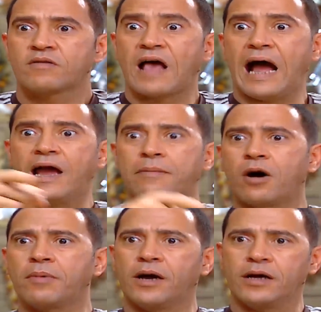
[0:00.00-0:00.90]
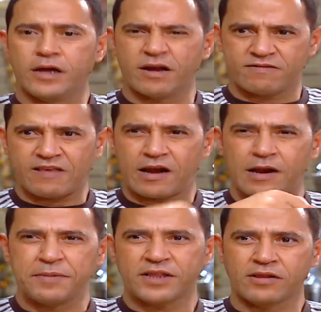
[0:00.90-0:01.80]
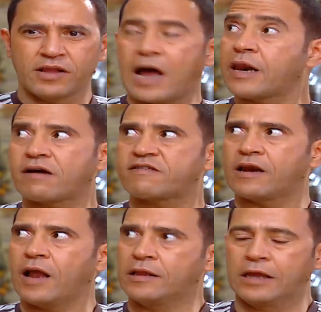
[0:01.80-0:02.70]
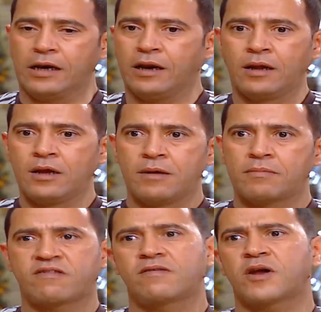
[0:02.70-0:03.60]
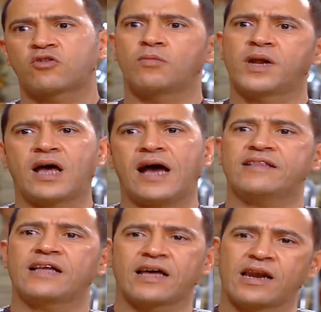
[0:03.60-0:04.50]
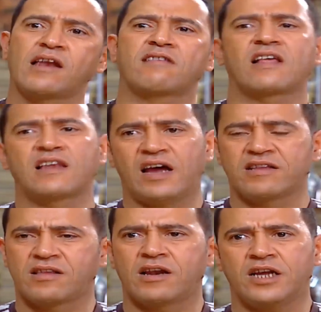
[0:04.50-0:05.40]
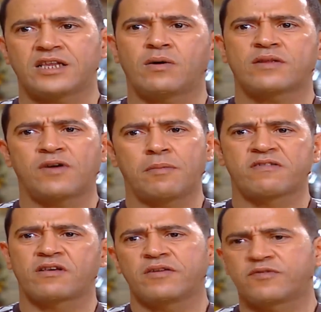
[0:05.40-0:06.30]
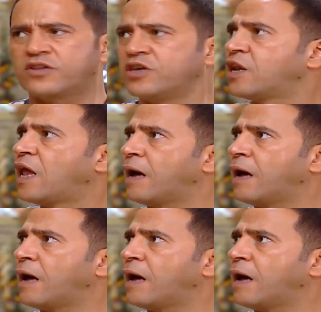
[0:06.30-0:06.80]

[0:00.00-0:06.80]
صح يا ماما اكسر للبت ضلع انا اكسر لها ضلع بس برضه ما انا هحتاج انا اللي اصلح الضلع ده وادفع مصاريف كتير لا